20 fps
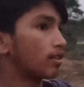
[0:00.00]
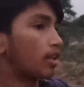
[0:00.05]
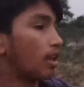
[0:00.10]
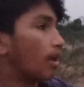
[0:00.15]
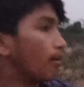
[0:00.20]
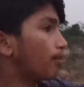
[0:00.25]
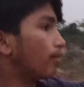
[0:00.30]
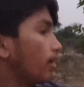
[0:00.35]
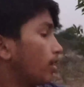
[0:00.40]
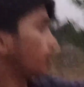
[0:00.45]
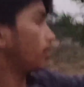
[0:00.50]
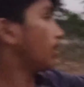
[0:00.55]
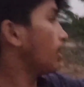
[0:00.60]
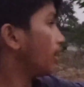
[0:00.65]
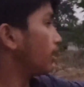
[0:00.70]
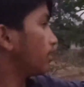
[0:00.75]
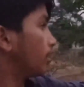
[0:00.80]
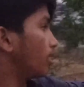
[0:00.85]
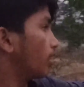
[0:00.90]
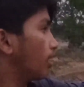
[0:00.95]
का तालाब नहीं
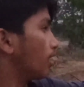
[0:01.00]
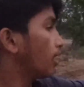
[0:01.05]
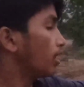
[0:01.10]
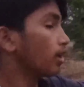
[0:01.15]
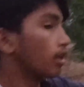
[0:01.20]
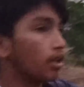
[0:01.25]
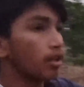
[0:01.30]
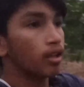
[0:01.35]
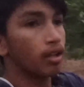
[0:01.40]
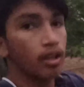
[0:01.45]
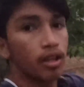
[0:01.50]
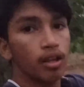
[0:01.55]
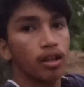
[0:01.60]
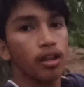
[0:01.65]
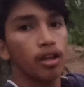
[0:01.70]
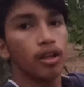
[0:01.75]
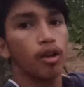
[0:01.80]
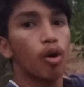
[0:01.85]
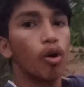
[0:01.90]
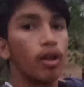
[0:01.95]
है ये
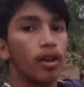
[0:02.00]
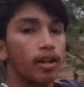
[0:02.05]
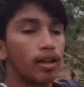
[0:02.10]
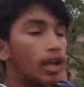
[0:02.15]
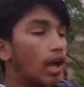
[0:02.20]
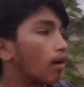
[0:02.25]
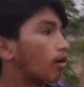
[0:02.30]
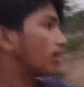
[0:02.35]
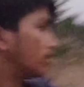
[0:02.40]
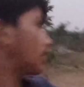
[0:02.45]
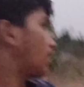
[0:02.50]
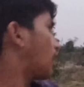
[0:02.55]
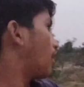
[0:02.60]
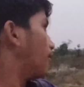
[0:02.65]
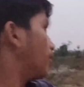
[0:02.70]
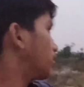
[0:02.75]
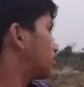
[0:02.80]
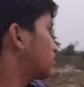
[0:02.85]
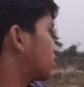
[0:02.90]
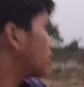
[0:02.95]
और एक गांव का
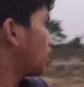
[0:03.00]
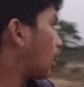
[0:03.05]
तालाब है इस